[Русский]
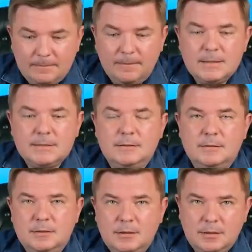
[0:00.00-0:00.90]

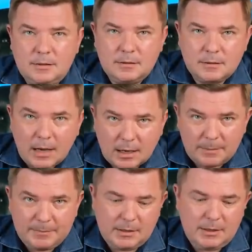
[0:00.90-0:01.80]
вас как
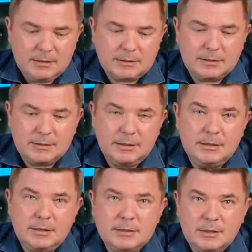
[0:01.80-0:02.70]
капиталиста
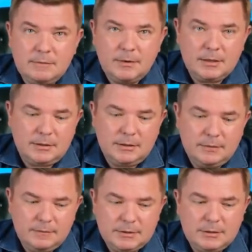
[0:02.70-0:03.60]
заинтересовать
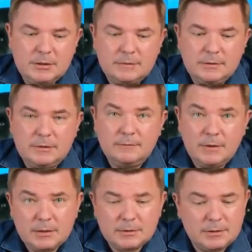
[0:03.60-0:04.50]
инвестировать в
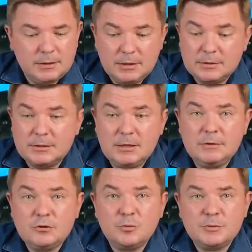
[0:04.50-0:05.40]
акции или
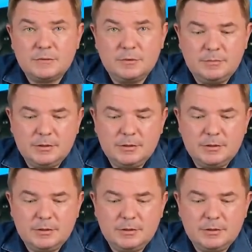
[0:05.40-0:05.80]
создавать собственный